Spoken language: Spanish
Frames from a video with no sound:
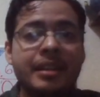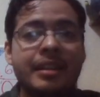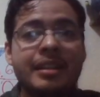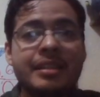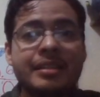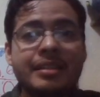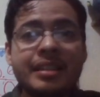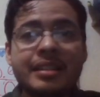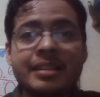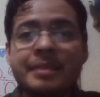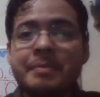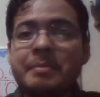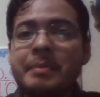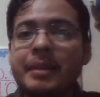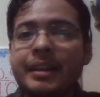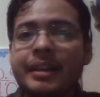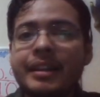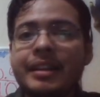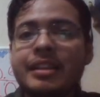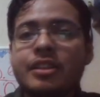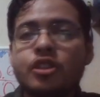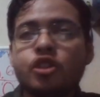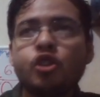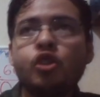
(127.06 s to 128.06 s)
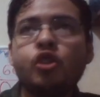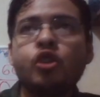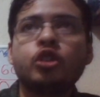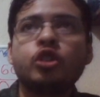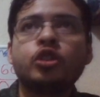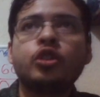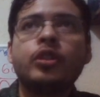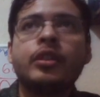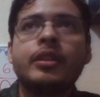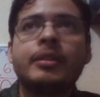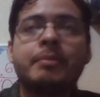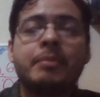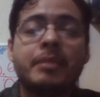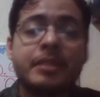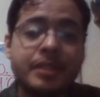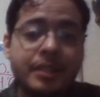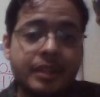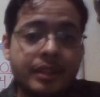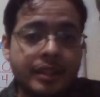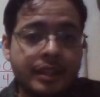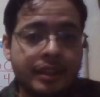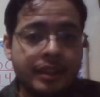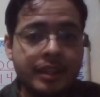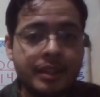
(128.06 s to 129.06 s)
estas imágenes solo son
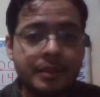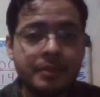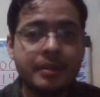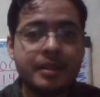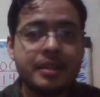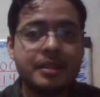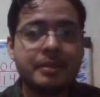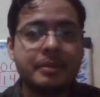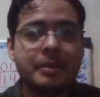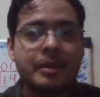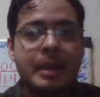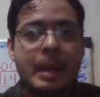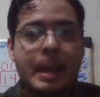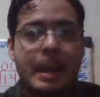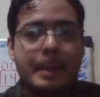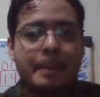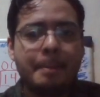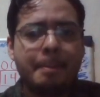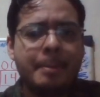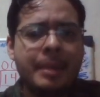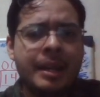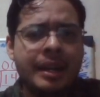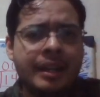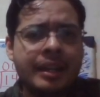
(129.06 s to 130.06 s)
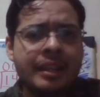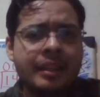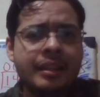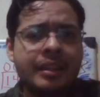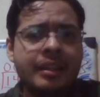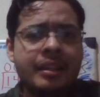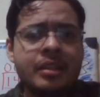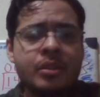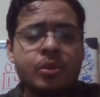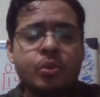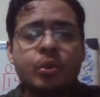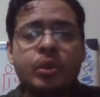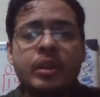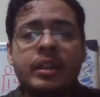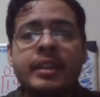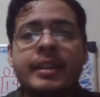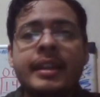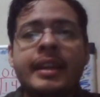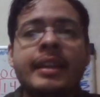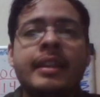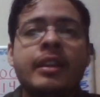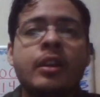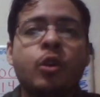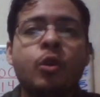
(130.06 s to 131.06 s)
representativas para que te des una
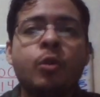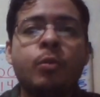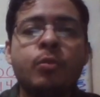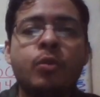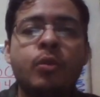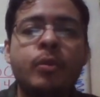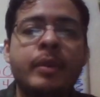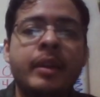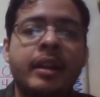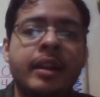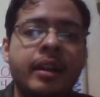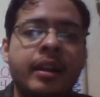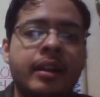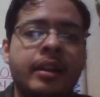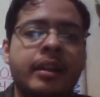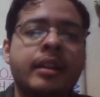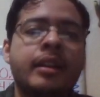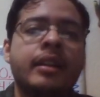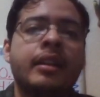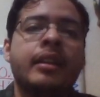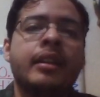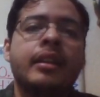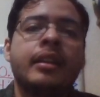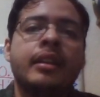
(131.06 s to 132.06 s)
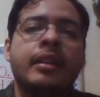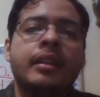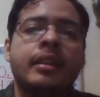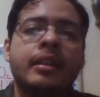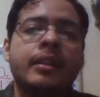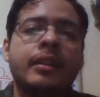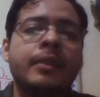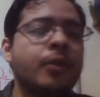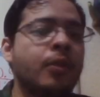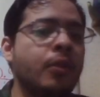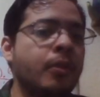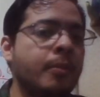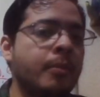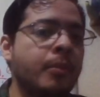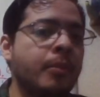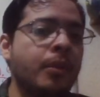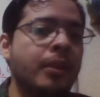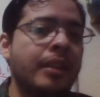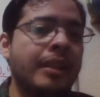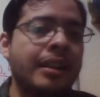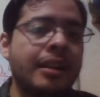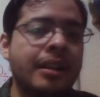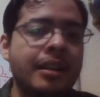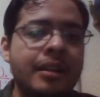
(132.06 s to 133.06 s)
idea de cómo ubicar y
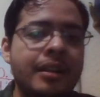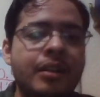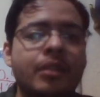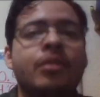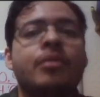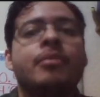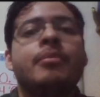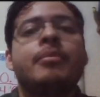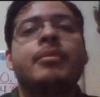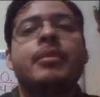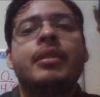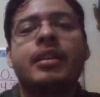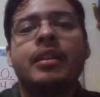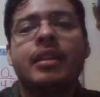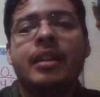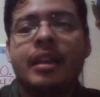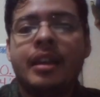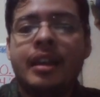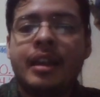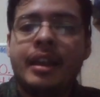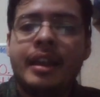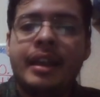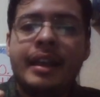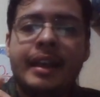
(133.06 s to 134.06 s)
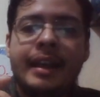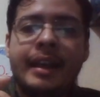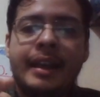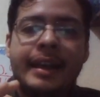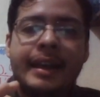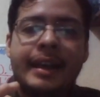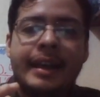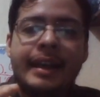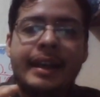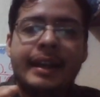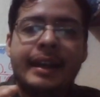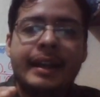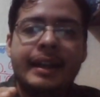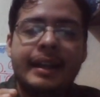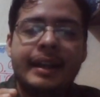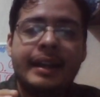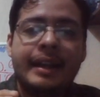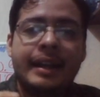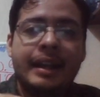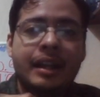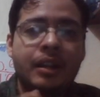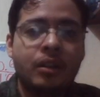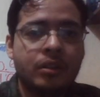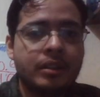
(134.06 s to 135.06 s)
cómo darle nombre
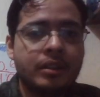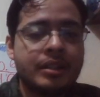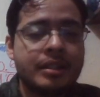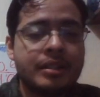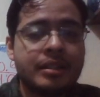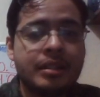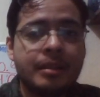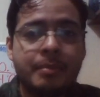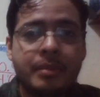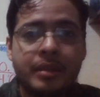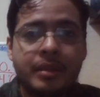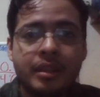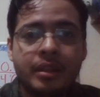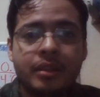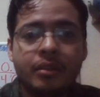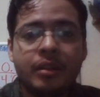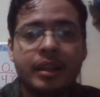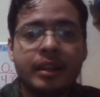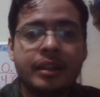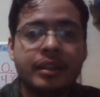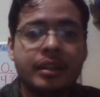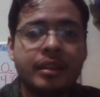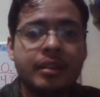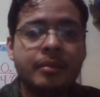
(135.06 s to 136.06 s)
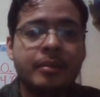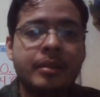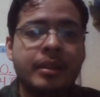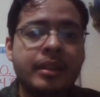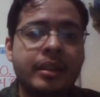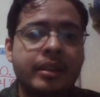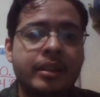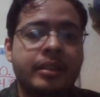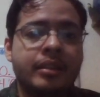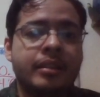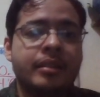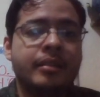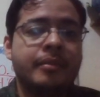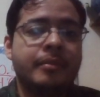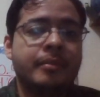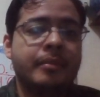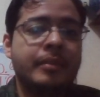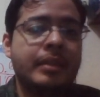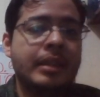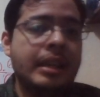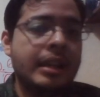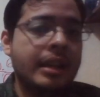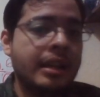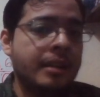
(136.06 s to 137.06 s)
a lo que te está pidiendo la actividad.
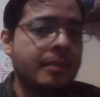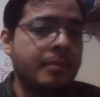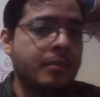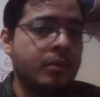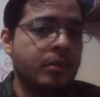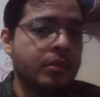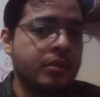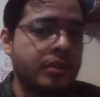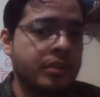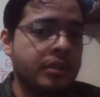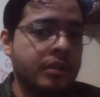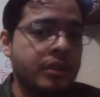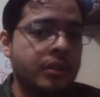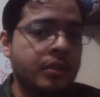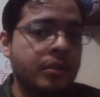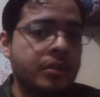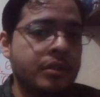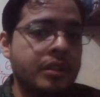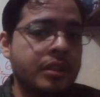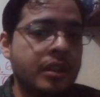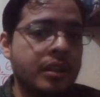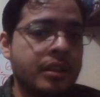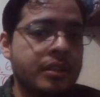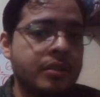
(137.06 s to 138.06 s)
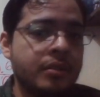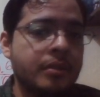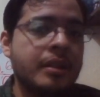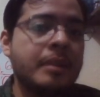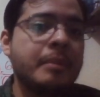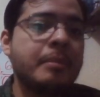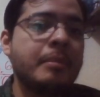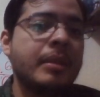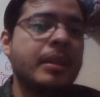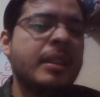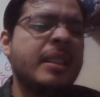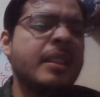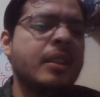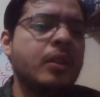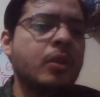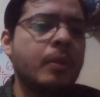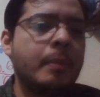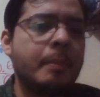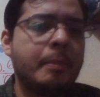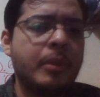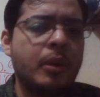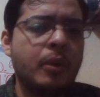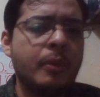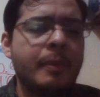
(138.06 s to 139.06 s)
Digamos, si yo seleccioné México,
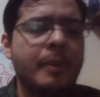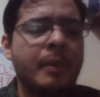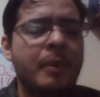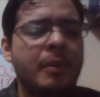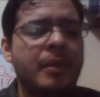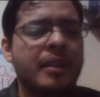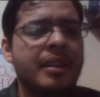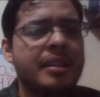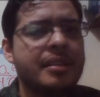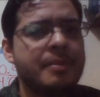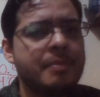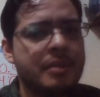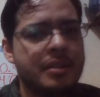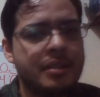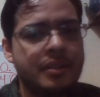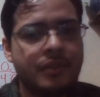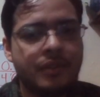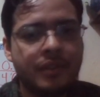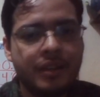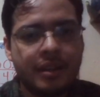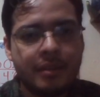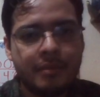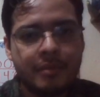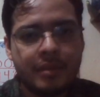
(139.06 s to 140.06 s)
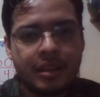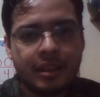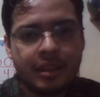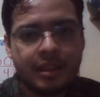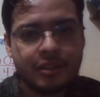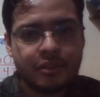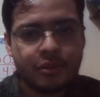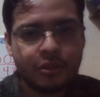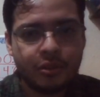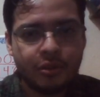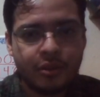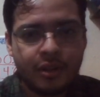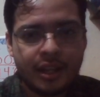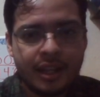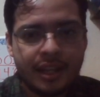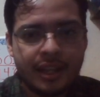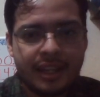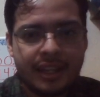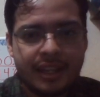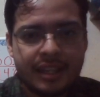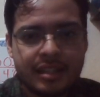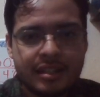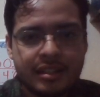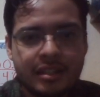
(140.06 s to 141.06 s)
pero me voy a ir específicamente a Sonora,
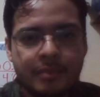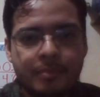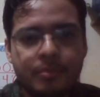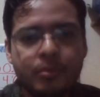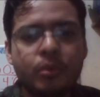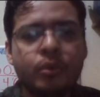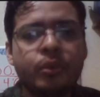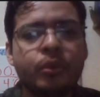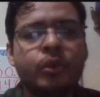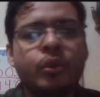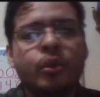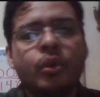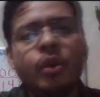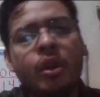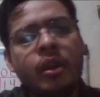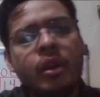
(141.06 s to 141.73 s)
este punto.